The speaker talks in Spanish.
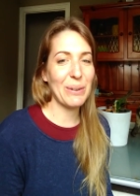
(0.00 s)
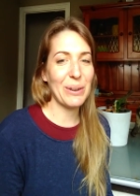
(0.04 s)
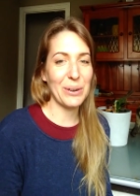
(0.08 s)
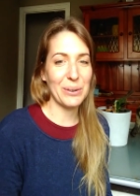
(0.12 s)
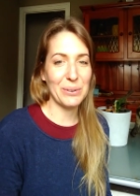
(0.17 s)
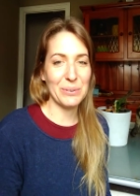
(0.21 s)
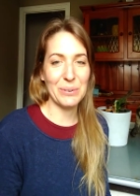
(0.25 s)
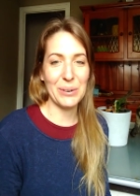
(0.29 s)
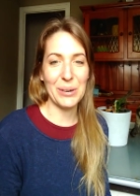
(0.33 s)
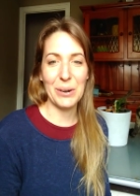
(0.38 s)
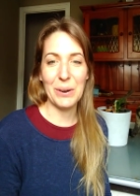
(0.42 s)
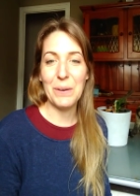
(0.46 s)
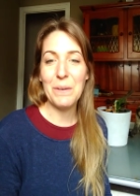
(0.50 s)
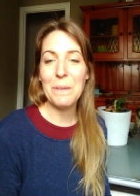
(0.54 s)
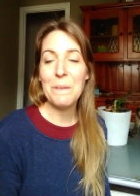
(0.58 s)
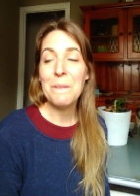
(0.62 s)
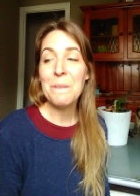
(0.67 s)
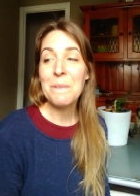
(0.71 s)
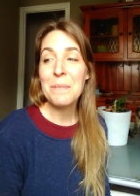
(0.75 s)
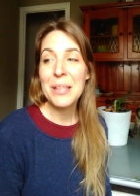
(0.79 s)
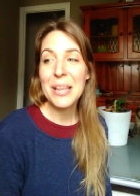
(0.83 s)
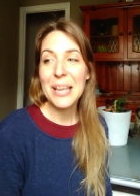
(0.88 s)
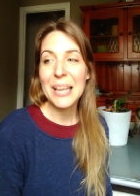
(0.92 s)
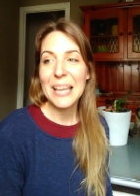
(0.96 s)
Pero bueno.
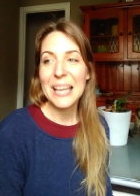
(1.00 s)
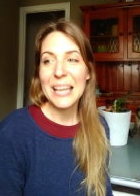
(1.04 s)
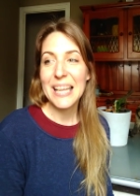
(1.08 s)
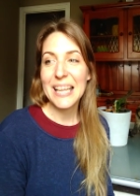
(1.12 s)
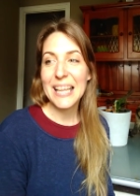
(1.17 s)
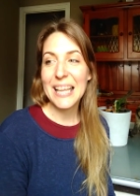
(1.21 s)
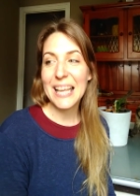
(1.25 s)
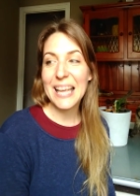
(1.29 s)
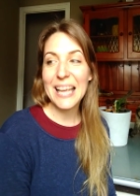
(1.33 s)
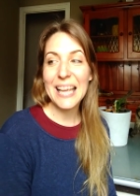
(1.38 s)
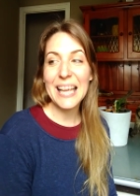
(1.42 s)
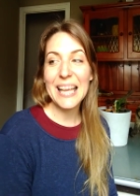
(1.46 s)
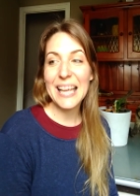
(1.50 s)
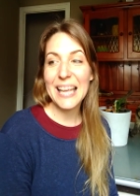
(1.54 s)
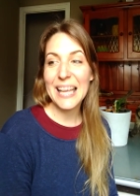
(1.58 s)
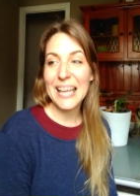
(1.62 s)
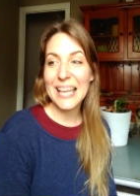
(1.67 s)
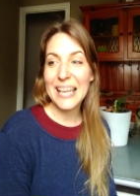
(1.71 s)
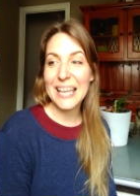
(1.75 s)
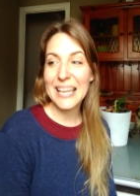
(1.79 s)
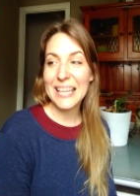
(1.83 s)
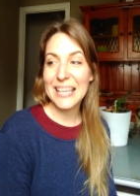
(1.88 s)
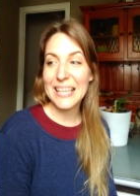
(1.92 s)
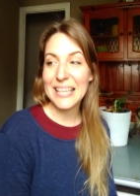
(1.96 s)

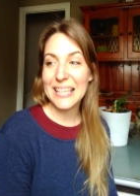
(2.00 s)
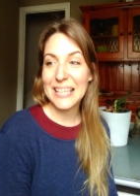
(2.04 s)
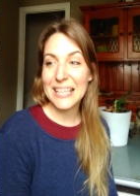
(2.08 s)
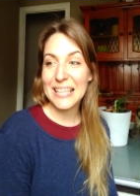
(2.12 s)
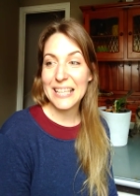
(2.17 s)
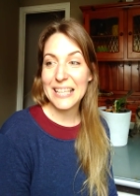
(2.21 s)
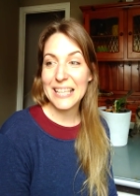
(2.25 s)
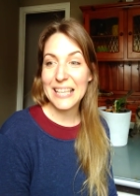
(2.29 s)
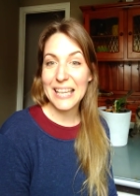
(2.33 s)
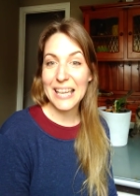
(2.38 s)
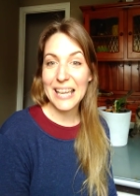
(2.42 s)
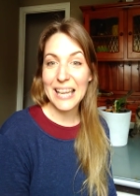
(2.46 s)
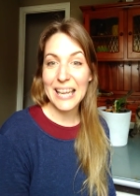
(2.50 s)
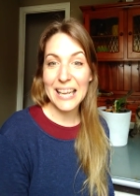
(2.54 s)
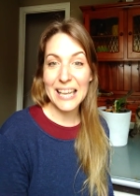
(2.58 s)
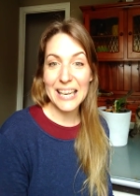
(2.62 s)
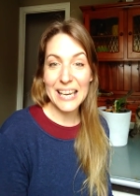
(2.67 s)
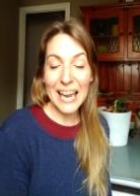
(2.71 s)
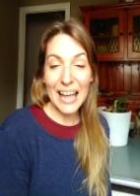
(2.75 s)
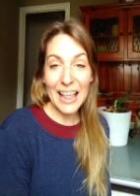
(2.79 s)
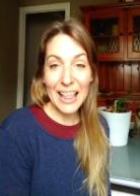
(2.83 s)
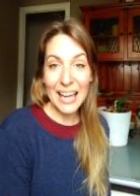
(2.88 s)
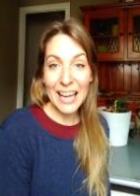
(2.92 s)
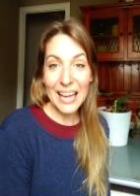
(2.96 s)
Y,
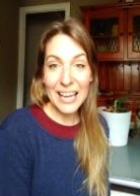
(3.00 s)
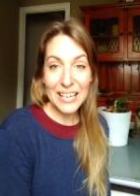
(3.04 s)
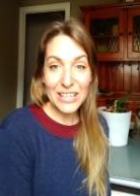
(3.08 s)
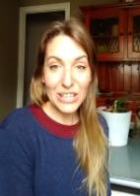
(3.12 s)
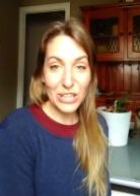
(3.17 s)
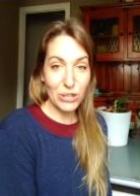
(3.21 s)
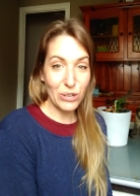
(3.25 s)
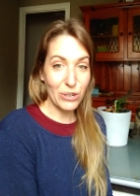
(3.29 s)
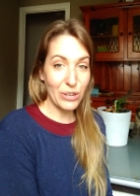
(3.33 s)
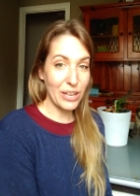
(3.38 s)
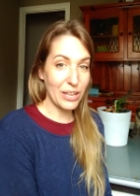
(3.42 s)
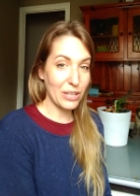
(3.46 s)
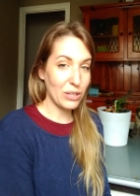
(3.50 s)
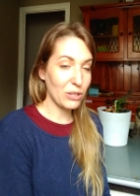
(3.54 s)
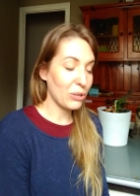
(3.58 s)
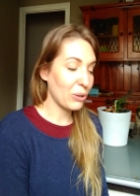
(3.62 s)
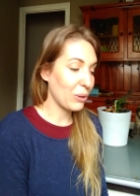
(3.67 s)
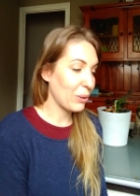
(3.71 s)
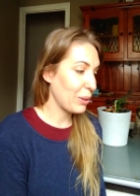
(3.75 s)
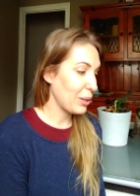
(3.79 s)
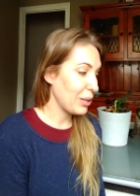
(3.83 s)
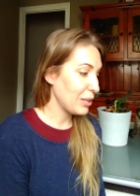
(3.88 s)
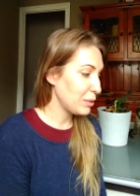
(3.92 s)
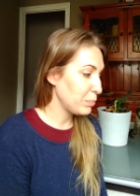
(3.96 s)
nada, eso, y
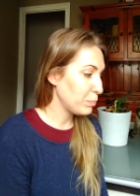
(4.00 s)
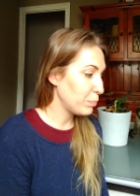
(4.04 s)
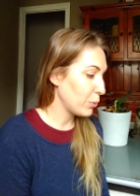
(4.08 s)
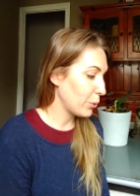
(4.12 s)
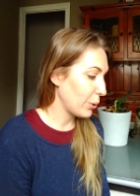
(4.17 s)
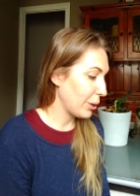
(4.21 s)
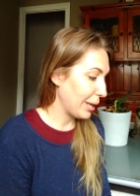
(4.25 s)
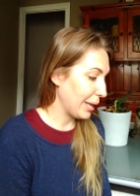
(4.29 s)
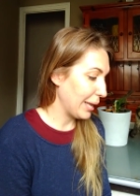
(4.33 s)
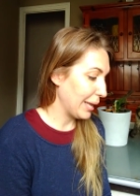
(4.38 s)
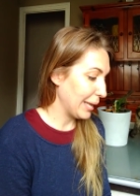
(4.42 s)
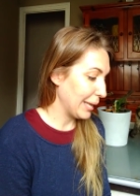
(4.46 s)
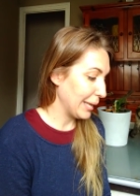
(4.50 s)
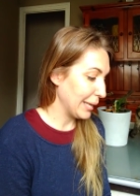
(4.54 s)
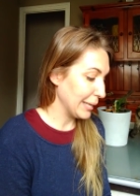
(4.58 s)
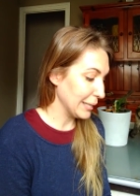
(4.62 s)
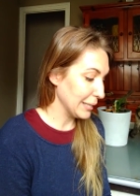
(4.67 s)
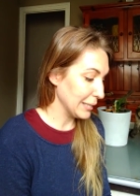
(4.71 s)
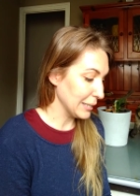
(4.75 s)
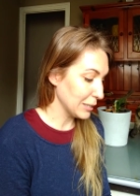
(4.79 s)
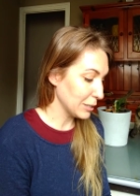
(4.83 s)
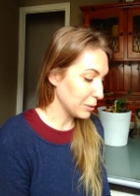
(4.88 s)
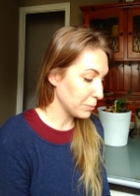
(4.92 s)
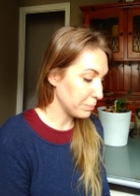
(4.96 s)
entonces
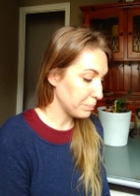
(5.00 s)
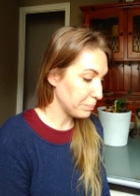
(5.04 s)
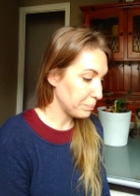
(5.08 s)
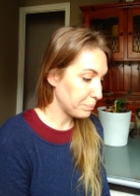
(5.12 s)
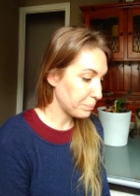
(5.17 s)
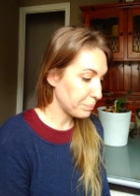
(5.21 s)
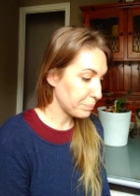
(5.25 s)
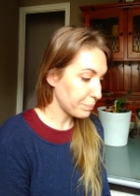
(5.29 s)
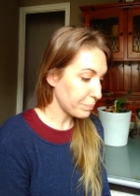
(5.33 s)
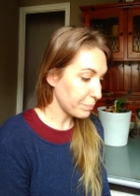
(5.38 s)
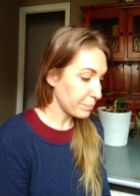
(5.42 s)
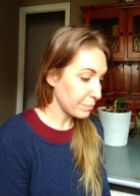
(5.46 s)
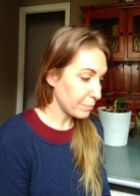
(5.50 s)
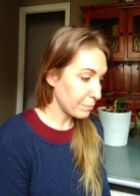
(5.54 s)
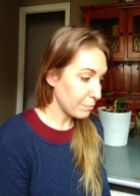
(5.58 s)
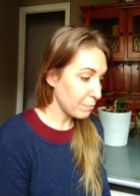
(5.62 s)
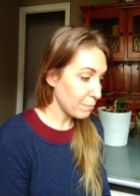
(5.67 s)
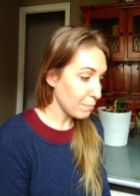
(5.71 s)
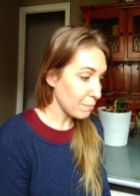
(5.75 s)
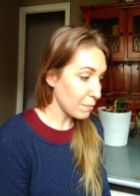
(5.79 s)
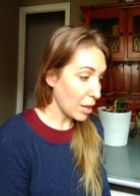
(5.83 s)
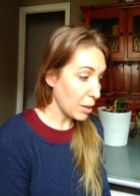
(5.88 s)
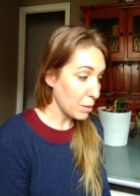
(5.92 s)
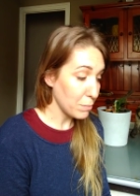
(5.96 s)
pues...
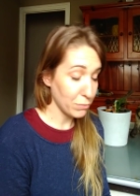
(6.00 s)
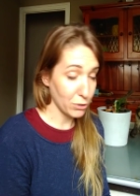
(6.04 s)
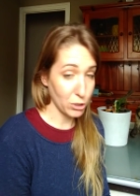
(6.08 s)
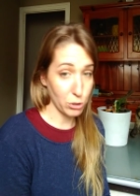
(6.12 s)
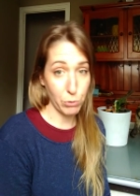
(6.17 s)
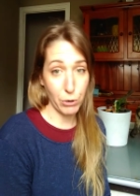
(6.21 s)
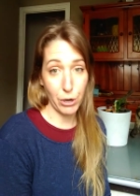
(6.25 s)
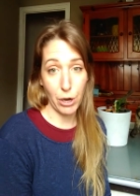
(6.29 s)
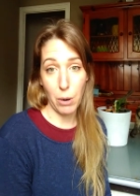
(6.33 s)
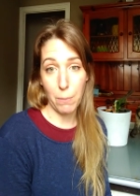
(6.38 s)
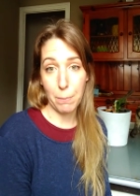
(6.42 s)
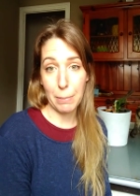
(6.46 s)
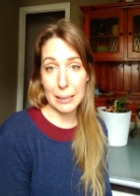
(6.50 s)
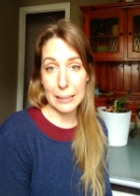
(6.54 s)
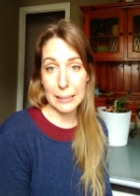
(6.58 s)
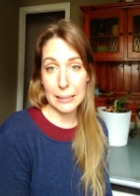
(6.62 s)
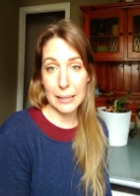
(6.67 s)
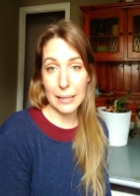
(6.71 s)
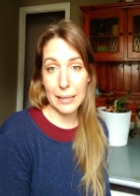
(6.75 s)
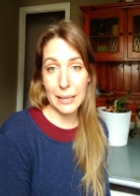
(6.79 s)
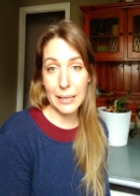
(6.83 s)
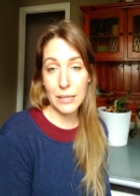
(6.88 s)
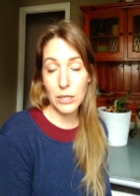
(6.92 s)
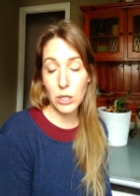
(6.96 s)
Pues bueno,
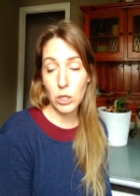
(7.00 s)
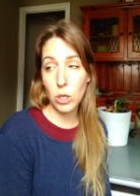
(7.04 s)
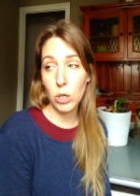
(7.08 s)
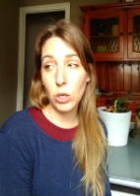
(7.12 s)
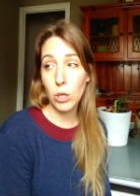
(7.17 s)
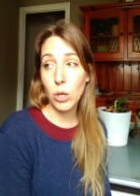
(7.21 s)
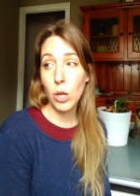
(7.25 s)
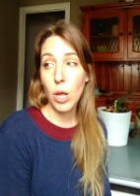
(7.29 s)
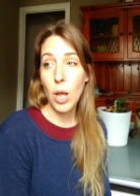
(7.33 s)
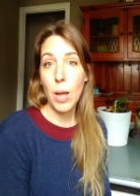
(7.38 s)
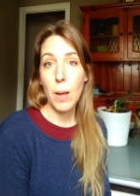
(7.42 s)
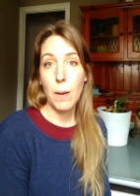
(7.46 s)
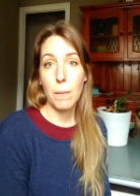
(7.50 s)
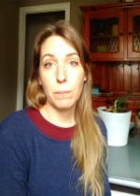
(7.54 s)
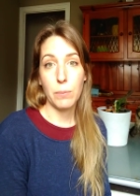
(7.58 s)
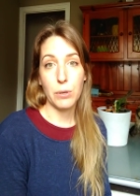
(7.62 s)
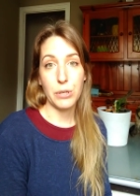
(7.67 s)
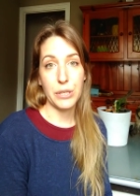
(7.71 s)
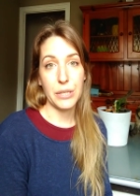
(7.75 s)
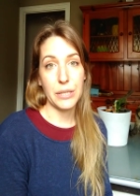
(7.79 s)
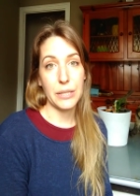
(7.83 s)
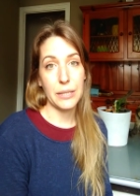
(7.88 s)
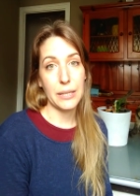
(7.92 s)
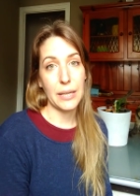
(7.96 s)
aparte de eso,
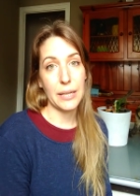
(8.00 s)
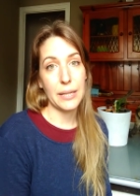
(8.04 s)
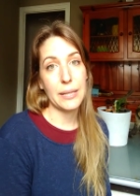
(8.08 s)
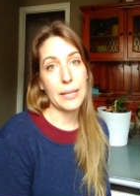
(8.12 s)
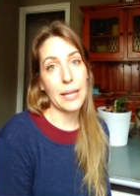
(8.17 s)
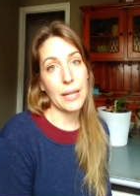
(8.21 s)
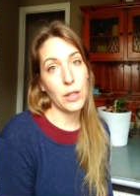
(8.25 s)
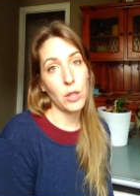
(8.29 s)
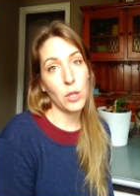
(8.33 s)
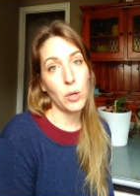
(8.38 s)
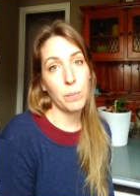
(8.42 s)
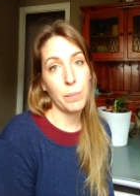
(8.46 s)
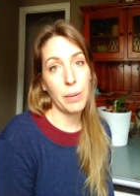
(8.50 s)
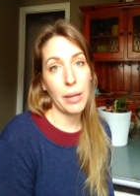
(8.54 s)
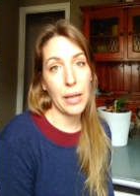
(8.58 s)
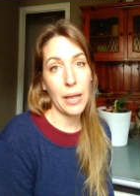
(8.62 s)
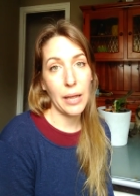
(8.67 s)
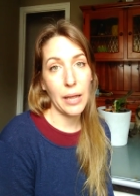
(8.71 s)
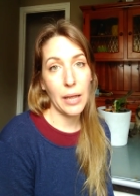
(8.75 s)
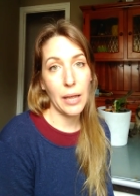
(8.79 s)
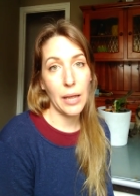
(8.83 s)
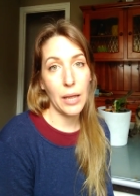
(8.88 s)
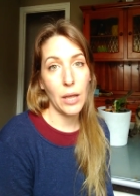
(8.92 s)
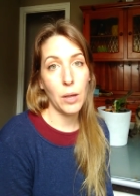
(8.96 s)
pues
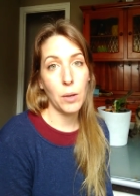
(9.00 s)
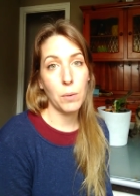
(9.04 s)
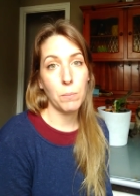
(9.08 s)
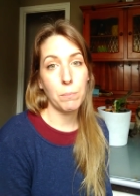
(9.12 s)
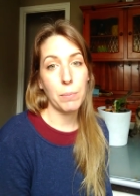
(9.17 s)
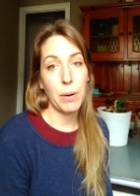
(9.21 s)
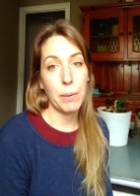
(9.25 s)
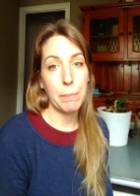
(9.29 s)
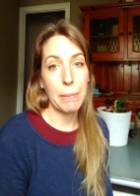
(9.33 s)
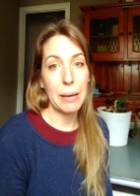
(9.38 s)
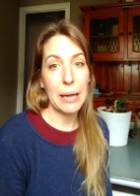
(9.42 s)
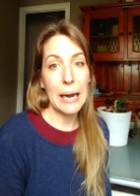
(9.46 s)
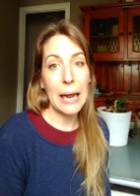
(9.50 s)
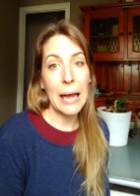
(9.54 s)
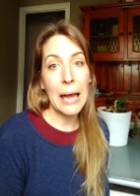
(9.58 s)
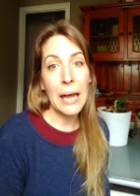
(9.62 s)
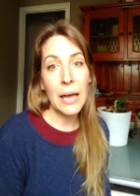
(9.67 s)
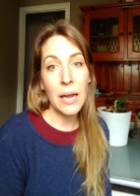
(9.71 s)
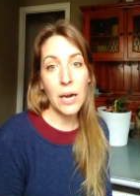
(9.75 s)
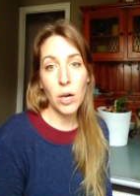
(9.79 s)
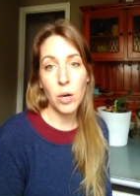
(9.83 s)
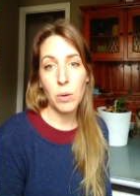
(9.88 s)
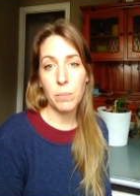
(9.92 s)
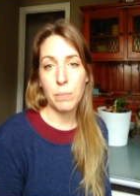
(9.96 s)
intentándome
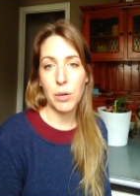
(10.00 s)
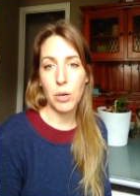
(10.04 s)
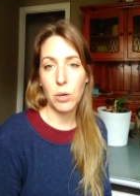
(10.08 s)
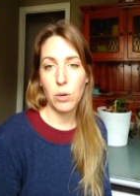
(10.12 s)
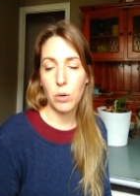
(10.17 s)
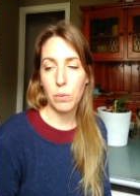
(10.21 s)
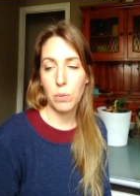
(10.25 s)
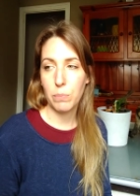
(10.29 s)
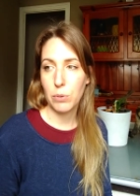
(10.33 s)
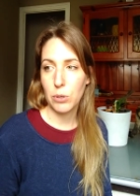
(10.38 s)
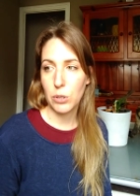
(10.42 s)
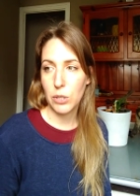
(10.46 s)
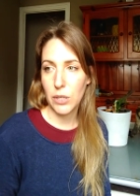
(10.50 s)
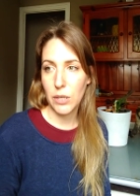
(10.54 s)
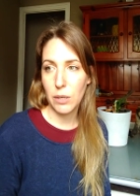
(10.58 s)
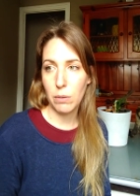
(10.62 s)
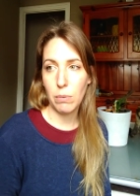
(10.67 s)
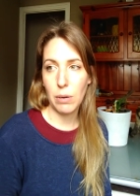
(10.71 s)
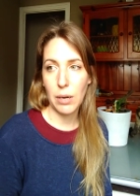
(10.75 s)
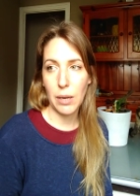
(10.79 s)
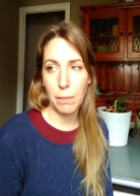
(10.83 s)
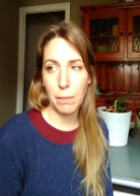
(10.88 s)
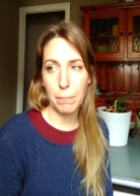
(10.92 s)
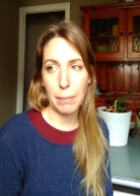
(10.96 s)
preparar lo mejor
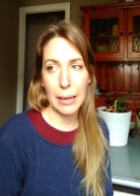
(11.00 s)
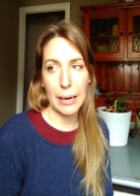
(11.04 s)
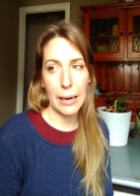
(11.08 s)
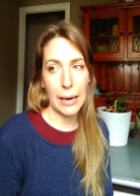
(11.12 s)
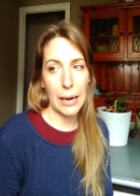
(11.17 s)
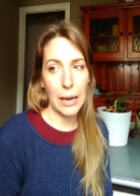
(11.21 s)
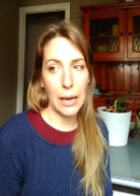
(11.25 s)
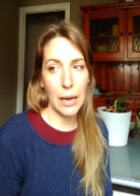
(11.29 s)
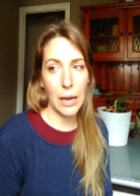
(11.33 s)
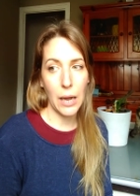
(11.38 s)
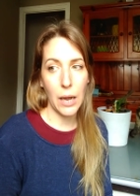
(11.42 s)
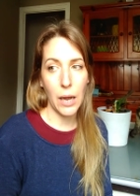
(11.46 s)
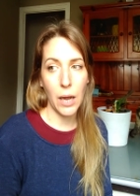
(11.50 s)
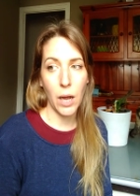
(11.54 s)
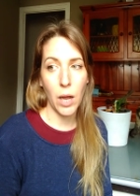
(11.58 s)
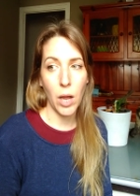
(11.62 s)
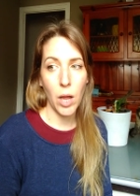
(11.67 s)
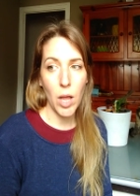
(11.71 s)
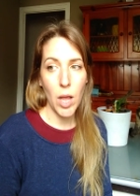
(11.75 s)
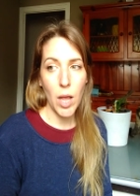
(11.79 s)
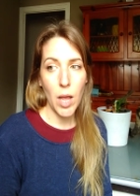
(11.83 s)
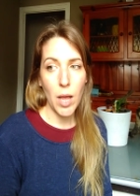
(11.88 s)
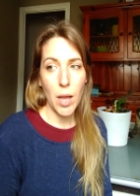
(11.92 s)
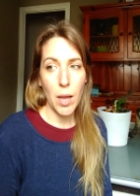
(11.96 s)
posible para,